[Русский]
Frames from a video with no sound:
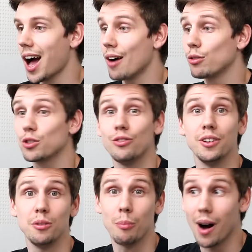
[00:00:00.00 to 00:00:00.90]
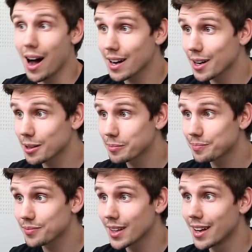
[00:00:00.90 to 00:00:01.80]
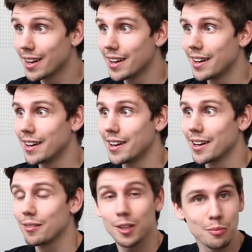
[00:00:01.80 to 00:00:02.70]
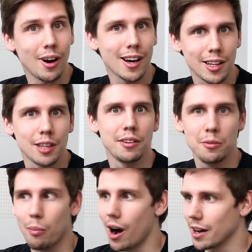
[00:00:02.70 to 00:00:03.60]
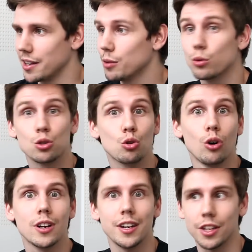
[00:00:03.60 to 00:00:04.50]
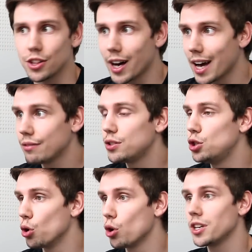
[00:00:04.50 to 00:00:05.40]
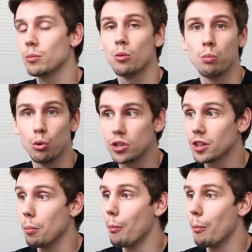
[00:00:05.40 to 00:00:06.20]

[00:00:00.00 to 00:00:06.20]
А вот Ведьмак Ведьмак это Ведьмак. Ему сколько ни дай, все ему будет